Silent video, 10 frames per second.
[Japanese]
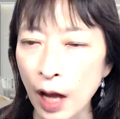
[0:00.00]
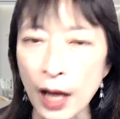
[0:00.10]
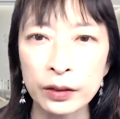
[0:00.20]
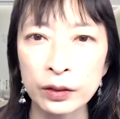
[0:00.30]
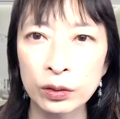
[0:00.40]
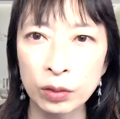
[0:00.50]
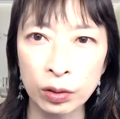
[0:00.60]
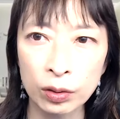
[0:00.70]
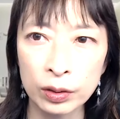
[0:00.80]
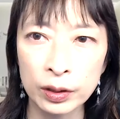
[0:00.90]
圧
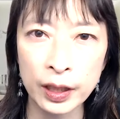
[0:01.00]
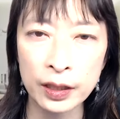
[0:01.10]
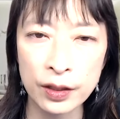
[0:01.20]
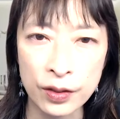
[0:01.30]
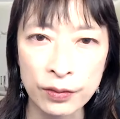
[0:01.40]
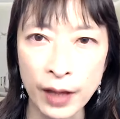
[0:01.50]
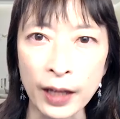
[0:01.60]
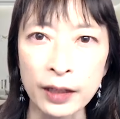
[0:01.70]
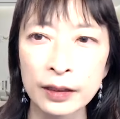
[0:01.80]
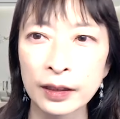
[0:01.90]
倒的に少な
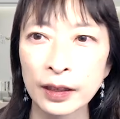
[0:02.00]
い。